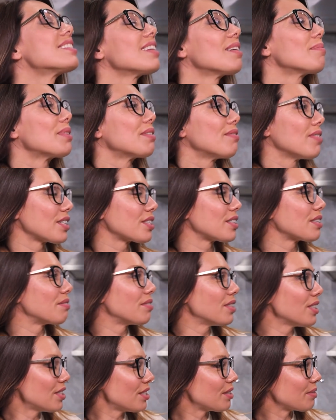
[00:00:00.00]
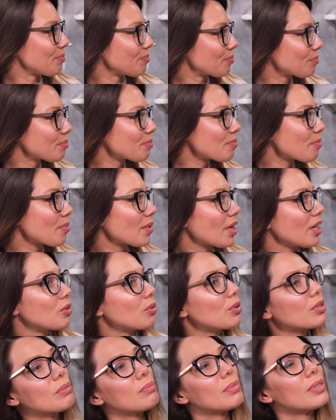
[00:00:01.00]
самые важные вещи,
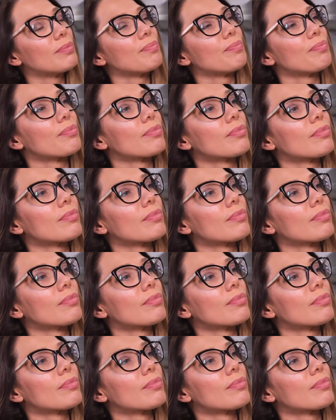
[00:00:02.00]
которыми